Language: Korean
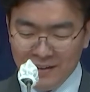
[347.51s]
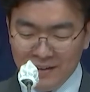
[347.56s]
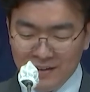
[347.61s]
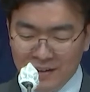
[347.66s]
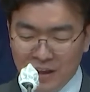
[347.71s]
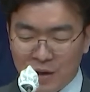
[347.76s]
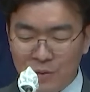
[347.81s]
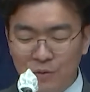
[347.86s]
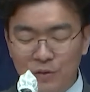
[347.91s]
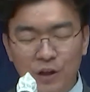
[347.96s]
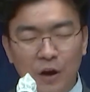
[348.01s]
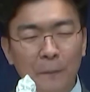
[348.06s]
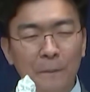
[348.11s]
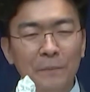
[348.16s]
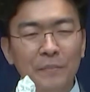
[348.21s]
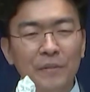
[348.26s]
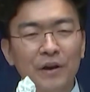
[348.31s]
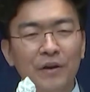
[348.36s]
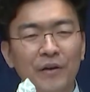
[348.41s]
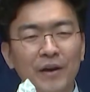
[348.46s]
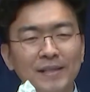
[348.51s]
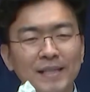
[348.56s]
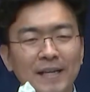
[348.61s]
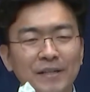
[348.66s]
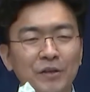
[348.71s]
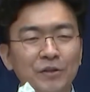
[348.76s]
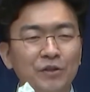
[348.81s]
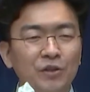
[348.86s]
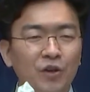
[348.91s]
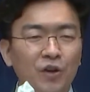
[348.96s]
여러분 염려의
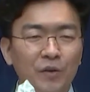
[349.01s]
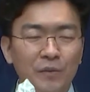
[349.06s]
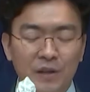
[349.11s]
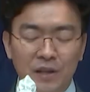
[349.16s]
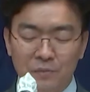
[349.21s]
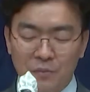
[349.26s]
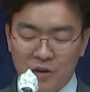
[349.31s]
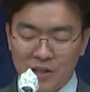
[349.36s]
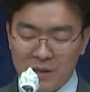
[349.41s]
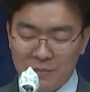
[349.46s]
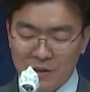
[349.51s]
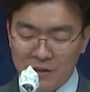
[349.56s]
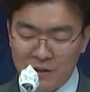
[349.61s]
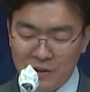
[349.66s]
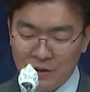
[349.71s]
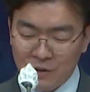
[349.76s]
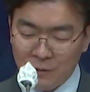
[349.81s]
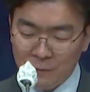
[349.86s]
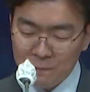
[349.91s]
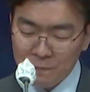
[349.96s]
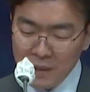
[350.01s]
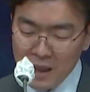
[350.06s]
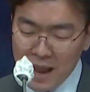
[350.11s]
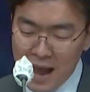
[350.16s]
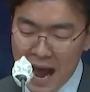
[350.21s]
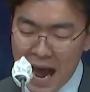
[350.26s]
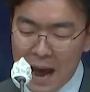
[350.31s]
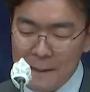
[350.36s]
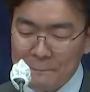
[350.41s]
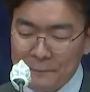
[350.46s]
사전적 의미는 뭐냐면요.
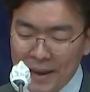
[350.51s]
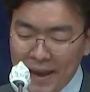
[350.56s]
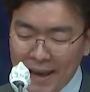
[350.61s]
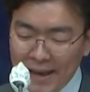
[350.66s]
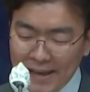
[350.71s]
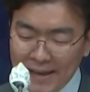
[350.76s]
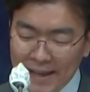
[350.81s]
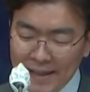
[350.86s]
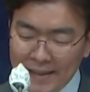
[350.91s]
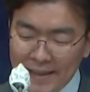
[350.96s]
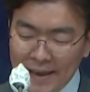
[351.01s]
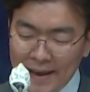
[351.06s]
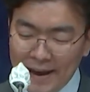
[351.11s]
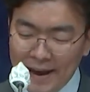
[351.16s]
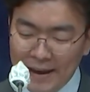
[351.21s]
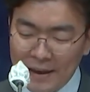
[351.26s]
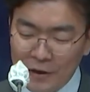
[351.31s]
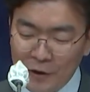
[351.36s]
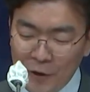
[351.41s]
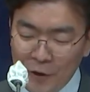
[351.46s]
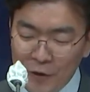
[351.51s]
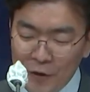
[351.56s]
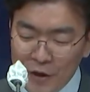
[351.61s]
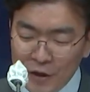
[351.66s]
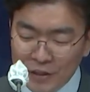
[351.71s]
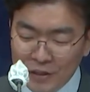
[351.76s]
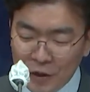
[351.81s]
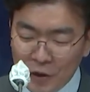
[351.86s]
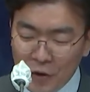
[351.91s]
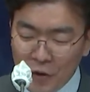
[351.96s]
앞에 일에 대하여
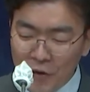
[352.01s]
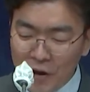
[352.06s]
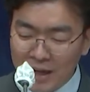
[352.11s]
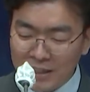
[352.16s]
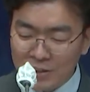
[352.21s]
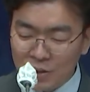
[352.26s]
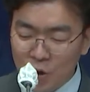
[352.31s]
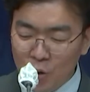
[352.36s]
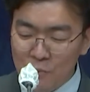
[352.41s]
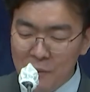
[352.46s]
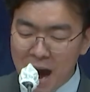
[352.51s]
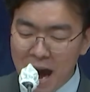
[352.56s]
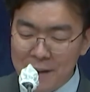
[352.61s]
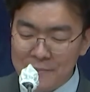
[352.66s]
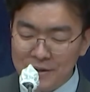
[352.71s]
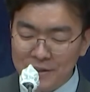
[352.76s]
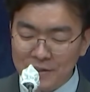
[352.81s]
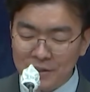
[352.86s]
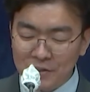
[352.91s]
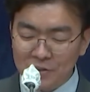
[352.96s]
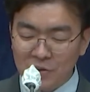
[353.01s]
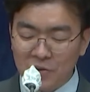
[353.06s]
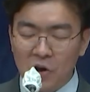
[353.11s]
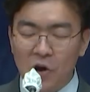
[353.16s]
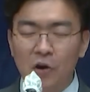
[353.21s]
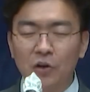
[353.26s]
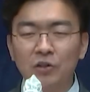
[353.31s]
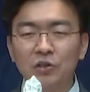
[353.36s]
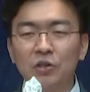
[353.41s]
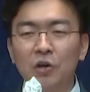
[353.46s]
여러 가지로 마음을 써서
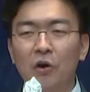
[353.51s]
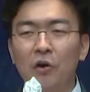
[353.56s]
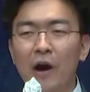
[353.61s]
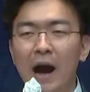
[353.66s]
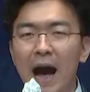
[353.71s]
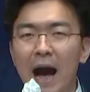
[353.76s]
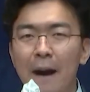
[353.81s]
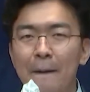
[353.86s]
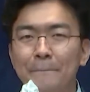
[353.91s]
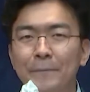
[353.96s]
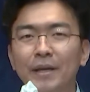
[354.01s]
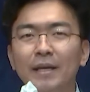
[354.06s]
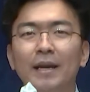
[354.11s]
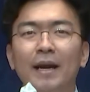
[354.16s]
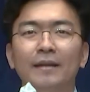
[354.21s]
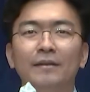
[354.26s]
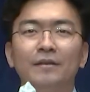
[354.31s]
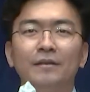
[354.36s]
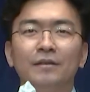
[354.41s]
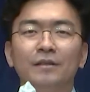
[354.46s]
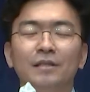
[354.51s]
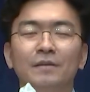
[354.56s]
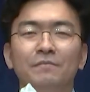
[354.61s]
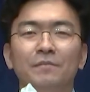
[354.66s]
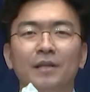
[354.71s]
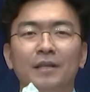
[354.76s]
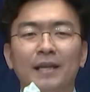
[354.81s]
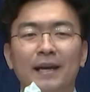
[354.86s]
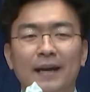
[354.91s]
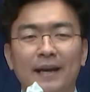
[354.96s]
걱정함이라는
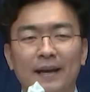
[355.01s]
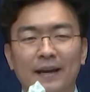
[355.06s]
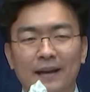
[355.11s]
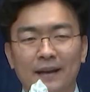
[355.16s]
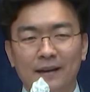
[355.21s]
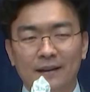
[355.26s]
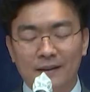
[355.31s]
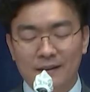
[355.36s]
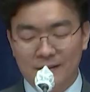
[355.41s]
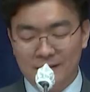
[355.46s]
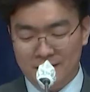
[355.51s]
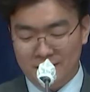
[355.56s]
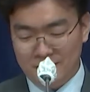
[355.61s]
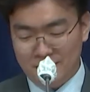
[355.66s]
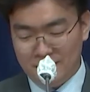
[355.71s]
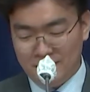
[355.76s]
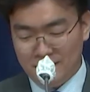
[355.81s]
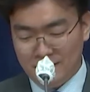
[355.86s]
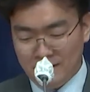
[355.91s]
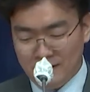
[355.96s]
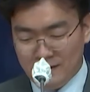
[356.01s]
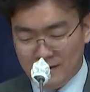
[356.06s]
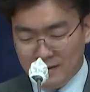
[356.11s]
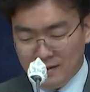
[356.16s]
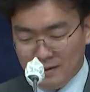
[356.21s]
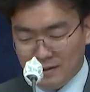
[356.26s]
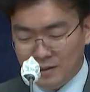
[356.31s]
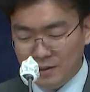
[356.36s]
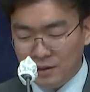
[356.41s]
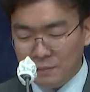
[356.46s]
뜻입니다.
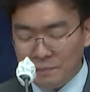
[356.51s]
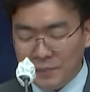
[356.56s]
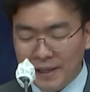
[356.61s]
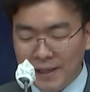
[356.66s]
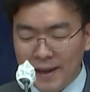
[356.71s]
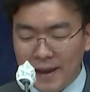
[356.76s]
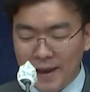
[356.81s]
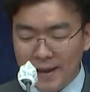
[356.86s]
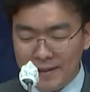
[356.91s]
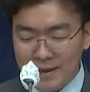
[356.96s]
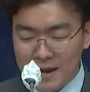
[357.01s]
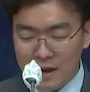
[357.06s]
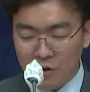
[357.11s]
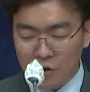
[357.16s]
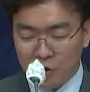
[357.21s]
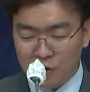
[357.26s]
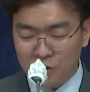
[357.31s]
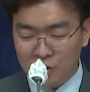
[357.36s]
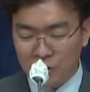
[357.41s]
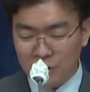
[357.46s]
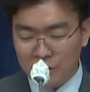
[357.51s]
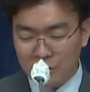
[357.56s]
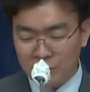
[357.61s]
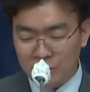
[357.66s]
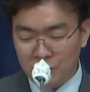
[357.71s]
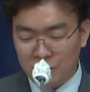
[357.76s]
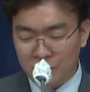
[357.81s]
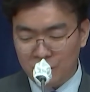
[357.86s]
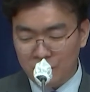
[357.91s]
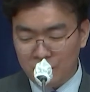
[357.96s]
즉 미래에 대한
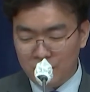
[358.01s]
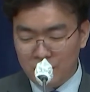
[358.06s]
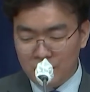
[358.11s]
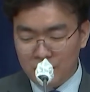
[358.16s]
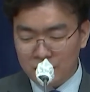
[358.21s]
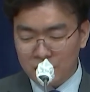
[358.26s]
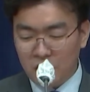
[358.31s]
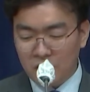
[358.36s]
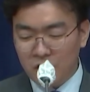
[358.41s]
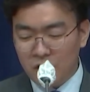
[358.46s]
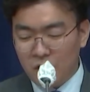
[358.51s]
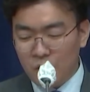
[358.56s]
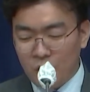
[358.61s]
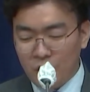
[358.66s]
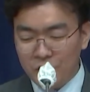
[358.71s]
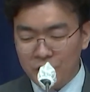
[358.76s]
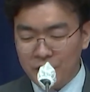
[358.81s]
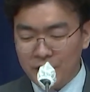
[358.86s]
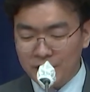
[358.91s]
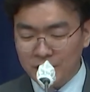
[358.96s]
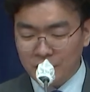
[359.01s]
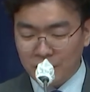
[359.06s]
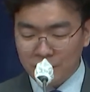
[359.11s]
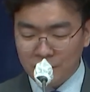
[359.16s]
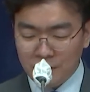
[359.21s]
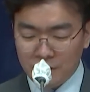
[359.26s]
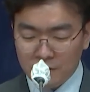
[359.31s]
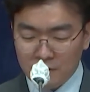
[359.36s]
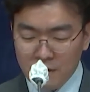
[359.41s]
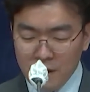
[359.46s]
걱정이지요. 성경
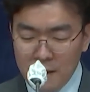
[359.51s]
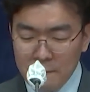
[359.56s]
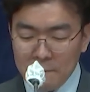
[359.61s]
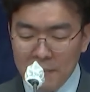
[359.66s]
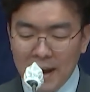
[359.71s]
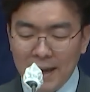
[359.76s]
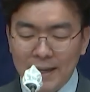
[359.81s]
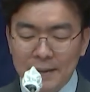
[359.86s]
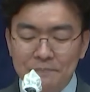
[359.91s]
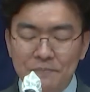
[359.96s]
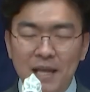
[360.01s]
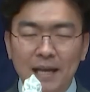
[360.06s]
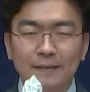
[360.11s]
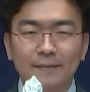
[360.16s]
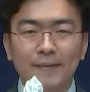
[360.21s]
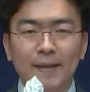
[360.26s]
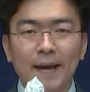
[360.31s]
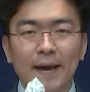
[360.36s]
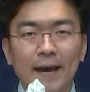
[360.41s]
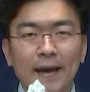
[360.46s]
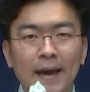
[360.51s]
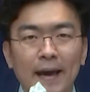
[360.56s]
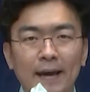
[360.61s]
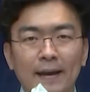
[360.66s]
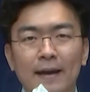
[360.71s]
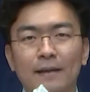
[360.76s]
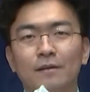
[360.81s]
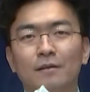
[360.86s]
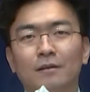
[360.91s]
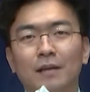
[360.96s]
원어에서는
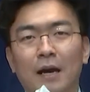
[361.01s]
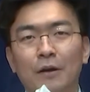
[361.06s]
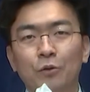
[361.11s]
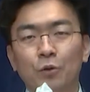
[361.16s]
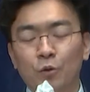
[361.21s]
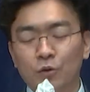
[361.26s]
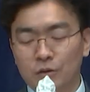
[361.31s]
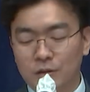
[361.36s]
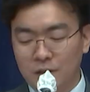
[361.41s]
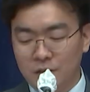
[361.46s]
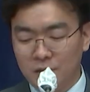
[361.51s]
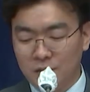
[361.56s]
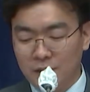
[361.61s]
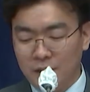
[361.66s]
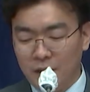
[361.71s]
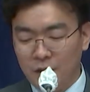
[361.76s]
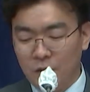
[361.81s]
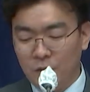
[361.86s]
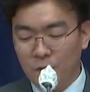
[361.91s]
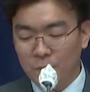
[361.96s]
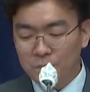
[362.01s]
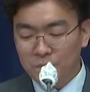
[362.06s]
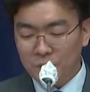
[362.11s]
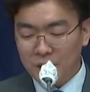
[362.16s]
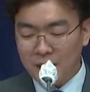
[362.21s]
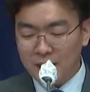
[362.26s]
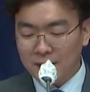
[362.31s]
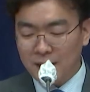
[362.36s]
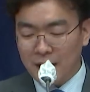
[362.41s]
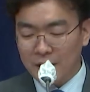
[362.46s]
메림나테라는 단어로 쓰이는데요.
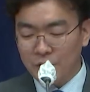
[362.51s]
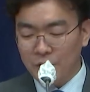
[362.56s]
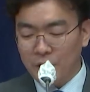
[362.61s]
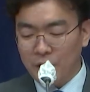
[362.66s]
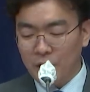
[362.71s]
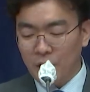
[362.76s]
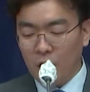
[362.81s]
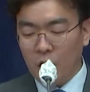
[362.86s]
이 단어의